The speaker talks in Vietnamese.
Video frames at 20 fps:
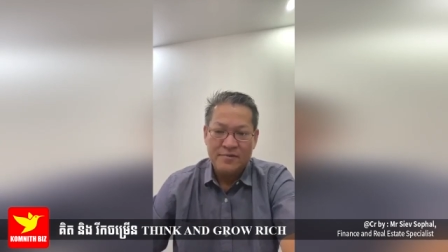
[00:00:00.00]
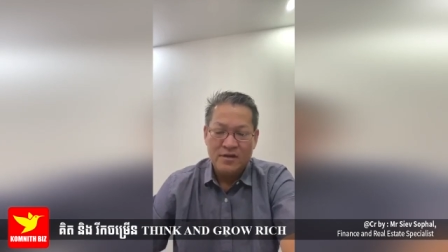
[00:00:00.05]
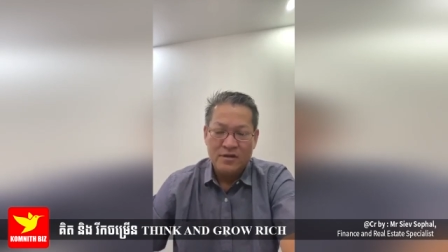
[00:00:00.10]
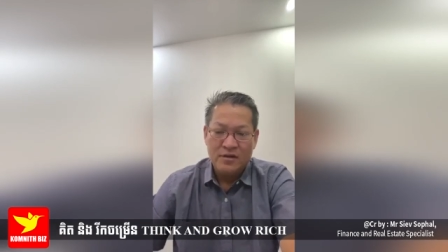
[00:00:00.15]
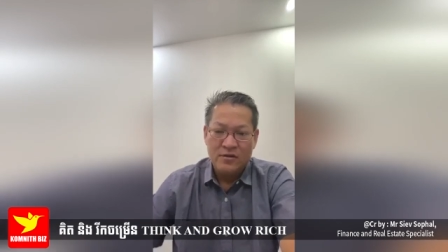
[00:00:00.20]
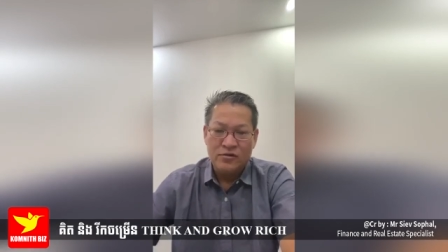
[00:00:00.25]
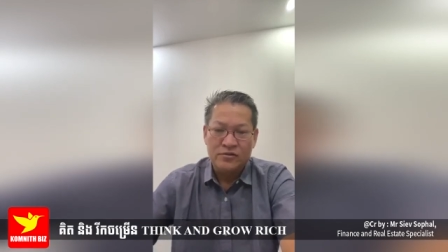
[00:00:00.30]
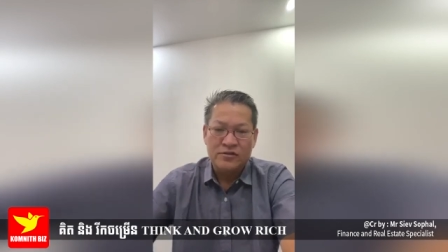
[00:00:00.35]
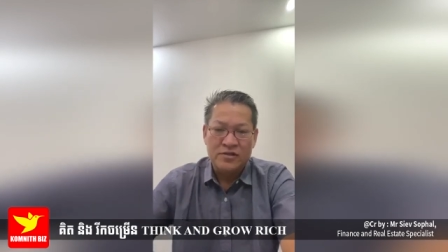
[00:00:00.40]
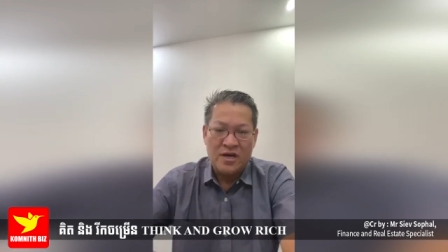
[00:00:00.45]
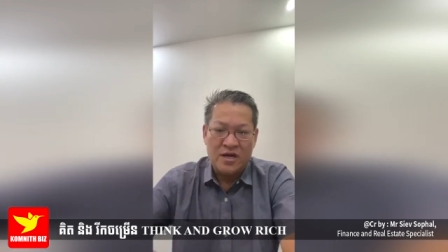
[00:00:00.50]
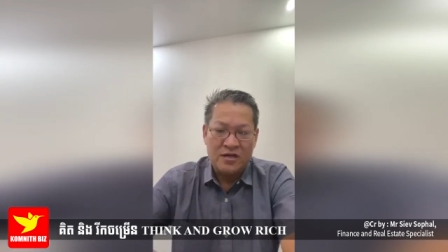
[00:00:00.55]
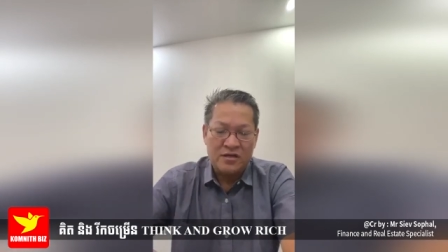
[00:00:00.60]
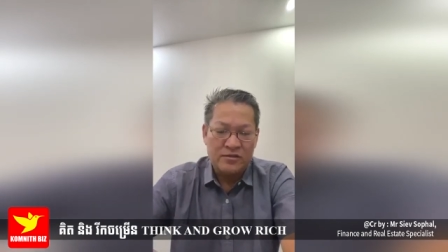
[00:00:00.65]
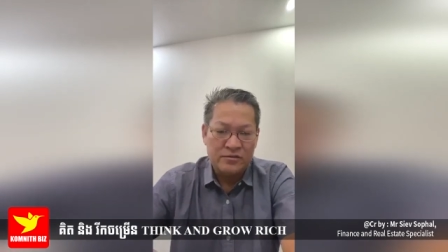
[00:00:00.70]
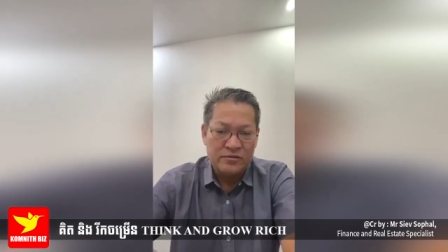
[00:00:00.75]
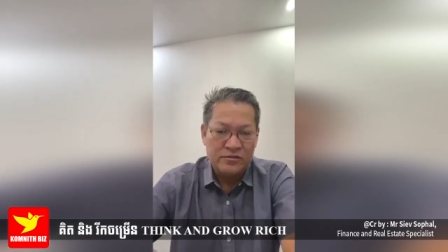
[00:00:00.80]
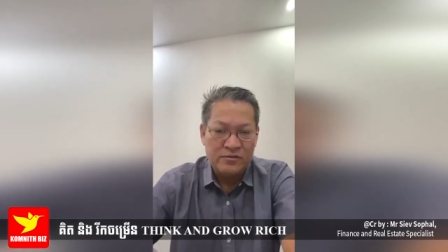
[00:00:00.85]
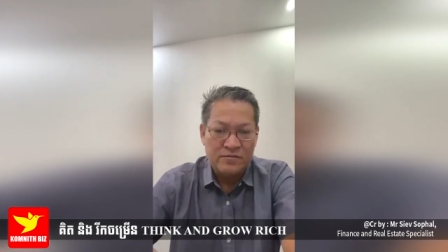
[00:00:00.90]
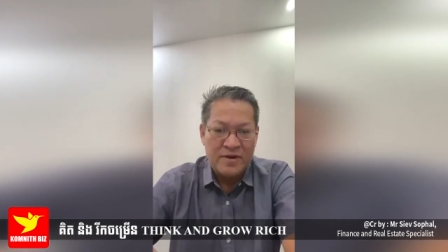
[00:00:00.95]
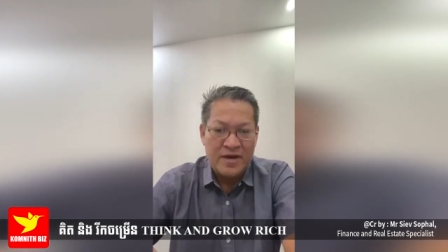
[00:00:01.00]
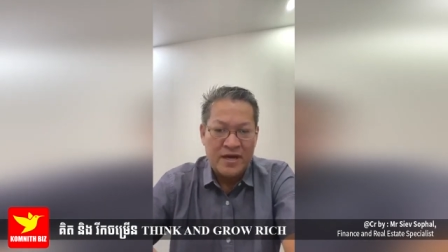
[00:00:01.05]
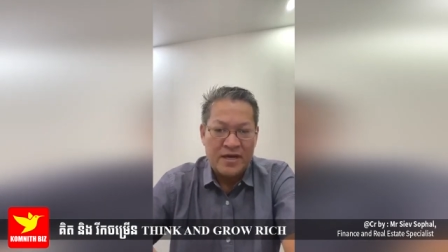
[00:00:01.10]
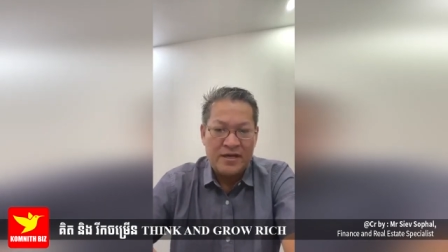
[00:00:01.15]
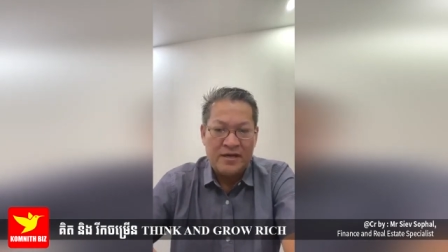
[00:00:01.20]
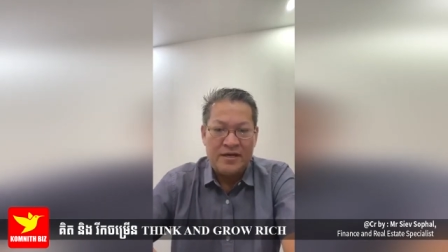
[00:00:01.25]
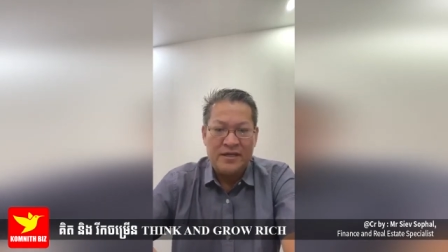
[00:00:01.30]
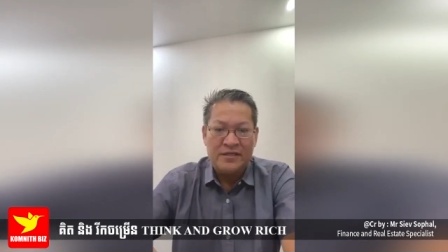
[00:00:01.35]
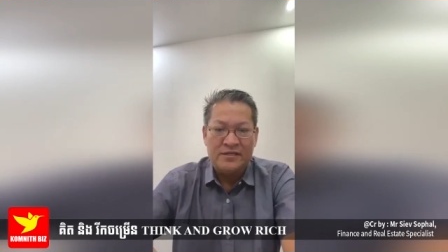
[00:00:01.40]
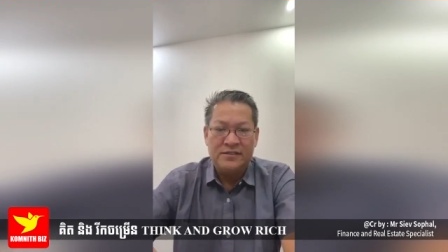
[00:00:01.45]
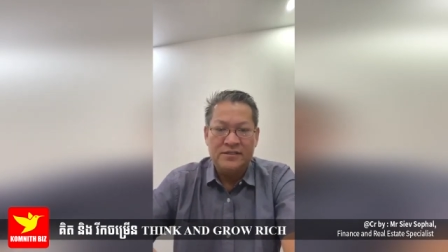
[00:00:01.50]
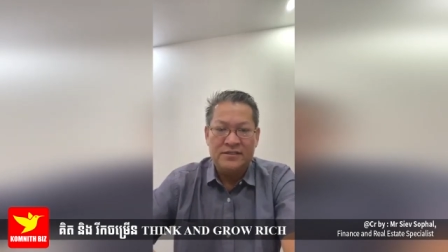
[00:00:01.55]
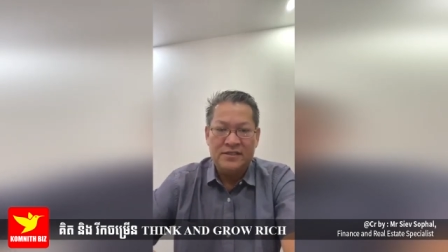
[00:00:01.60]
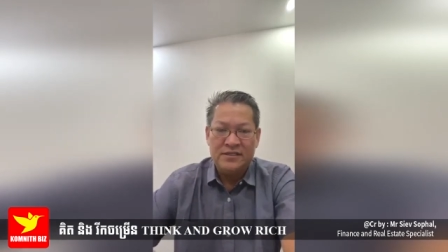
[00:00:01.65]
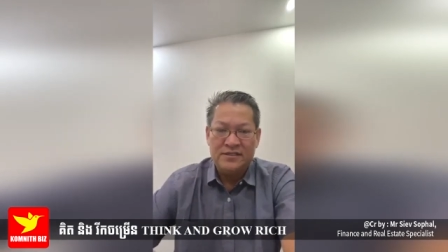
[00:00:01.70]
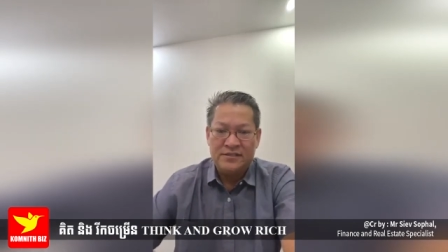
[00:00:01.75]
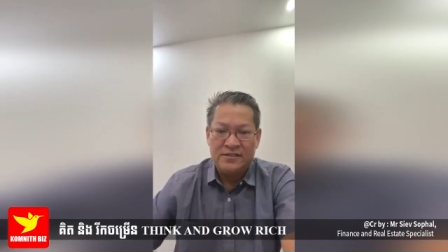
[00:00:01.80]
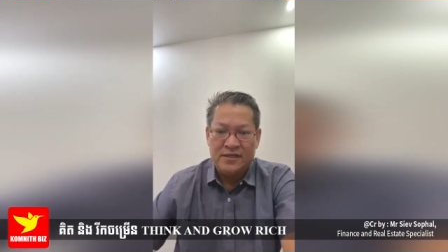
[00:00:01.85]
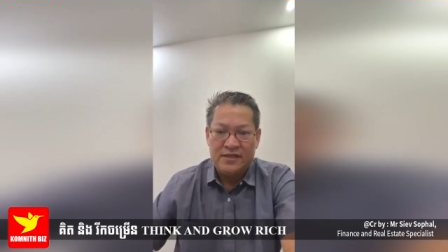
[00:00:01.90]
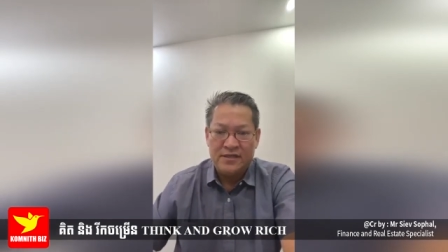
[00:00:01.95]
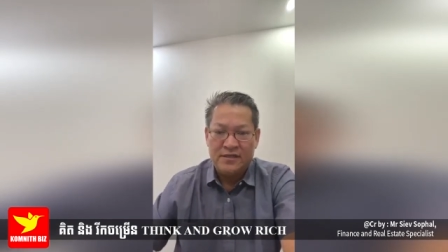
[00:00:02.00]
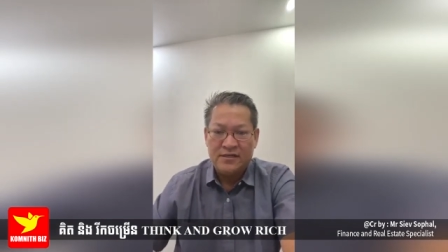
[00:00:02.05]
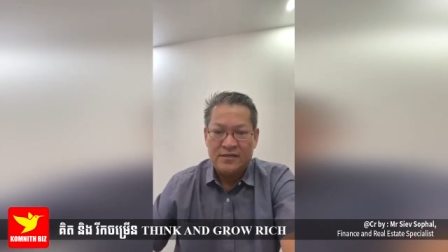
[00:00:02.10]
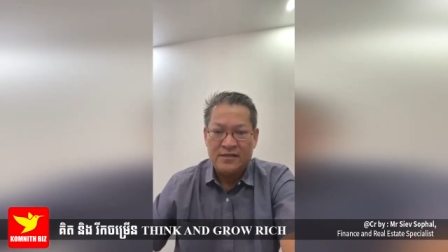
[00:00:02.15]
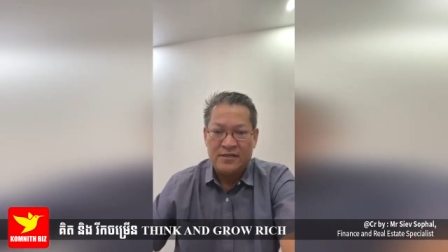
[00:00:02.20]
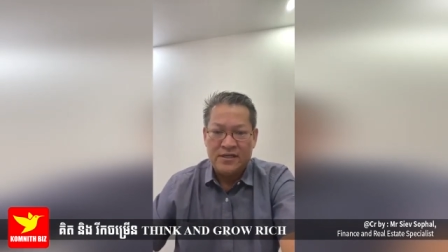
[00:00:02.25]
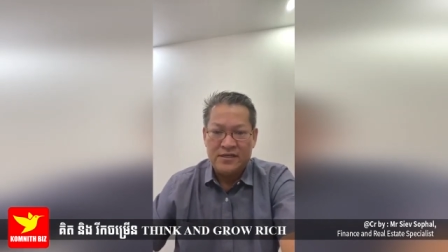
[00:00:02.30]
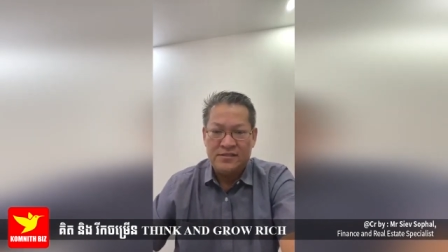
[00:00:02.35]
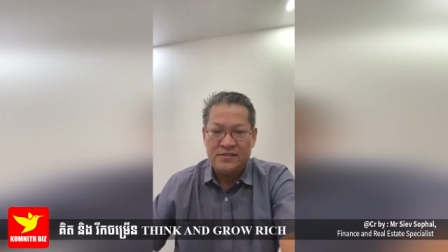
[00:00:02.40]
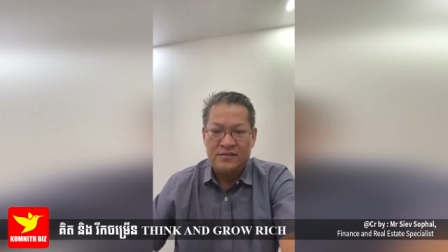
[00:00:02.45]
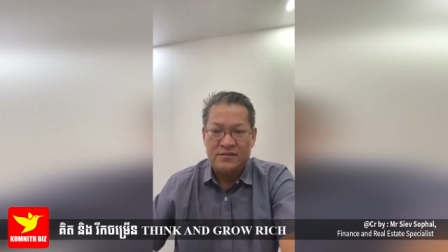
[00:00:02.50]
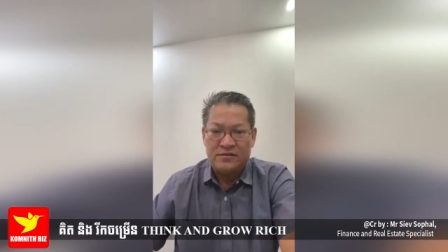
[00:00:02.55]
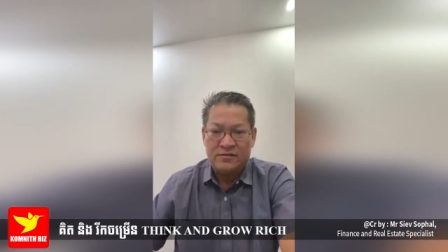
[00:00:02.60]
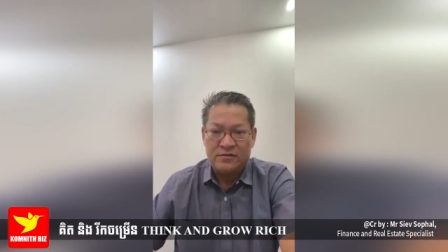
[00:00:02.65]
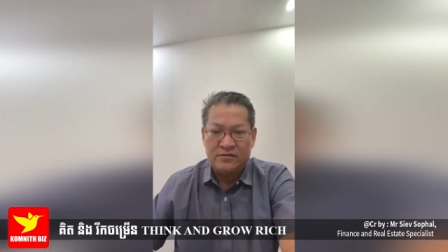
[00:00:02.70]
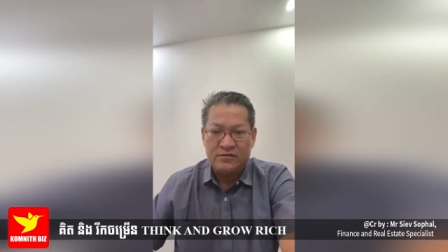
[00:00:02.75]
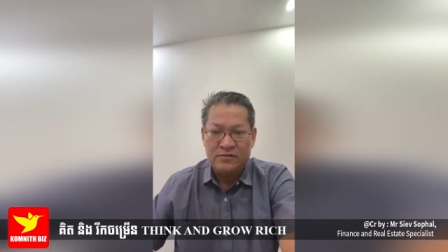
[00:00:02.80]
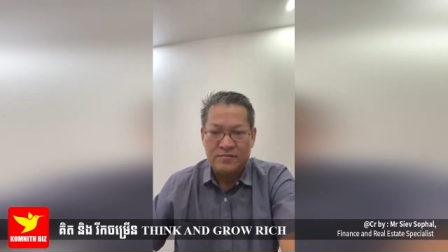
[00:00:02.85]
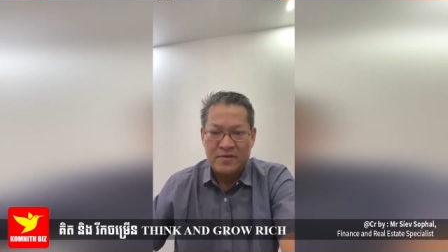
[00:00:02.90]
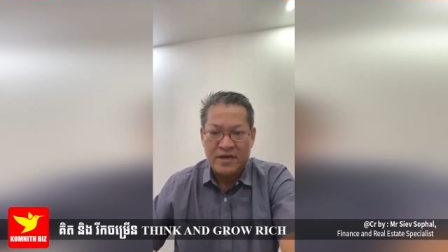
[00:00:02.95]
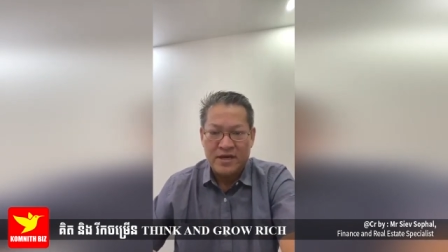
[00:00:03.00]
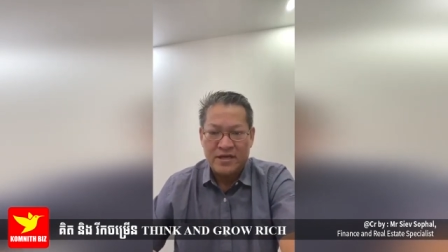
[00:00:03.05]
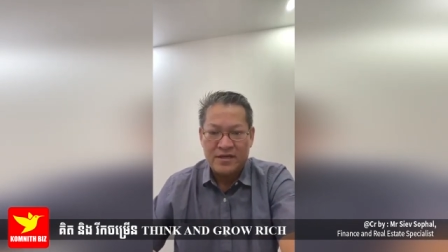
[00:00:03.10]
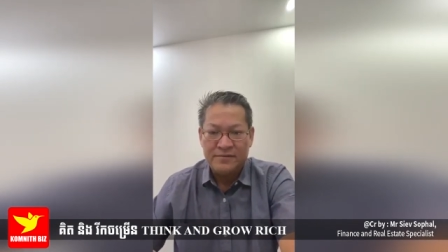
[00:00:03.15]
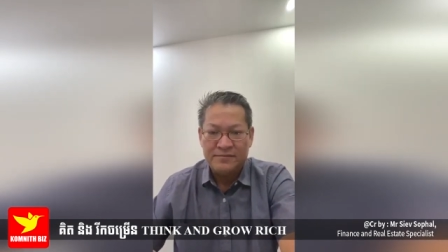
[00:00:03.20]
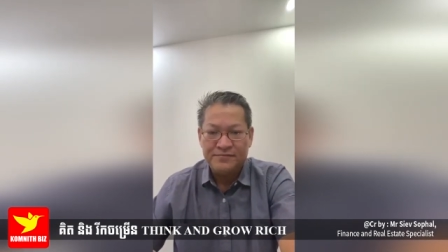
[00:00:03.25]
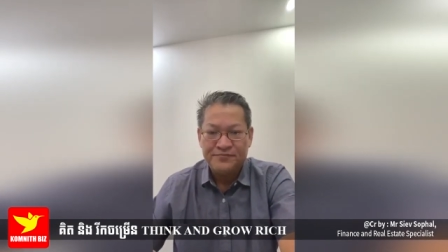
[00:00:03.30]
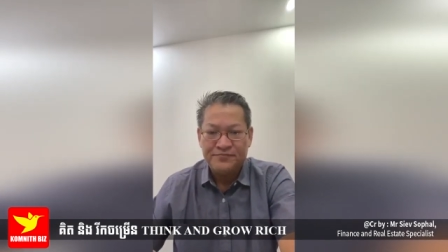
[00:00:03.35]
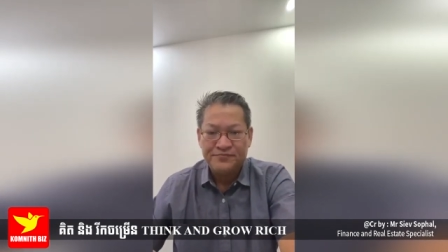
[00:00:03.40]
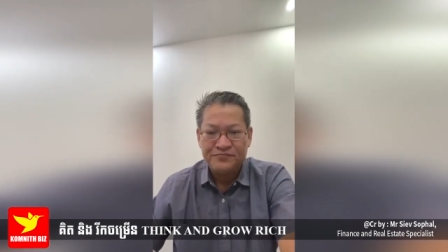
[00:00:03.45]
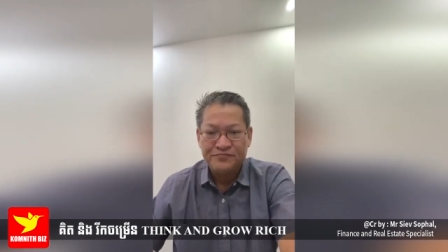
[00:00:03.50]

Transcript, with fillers: Lột xong của tụi bán, nẹ chưa Christian, Chris của tụi bán.